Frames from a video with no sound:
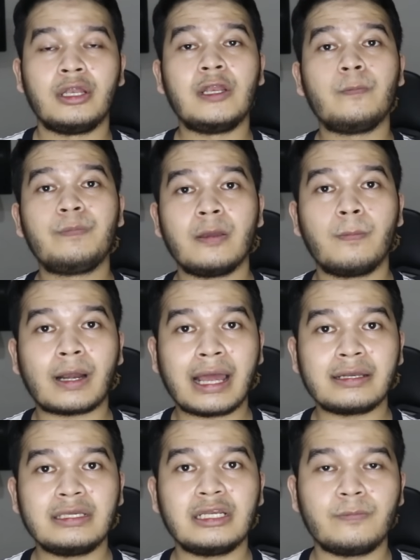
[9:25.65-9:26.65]
lebih
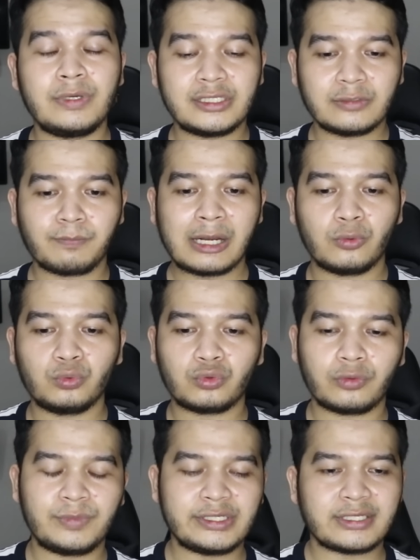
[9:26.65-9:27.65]
berani, lebih cepat
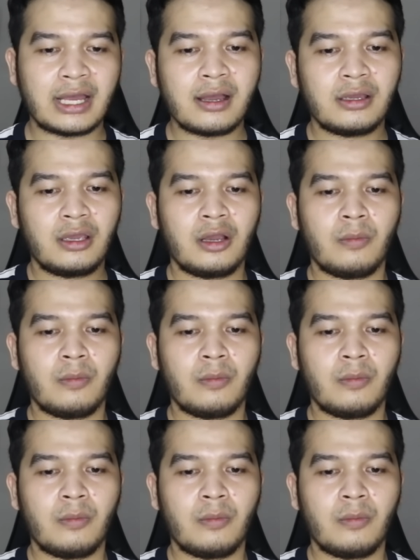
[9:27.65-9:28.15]
untuk bisa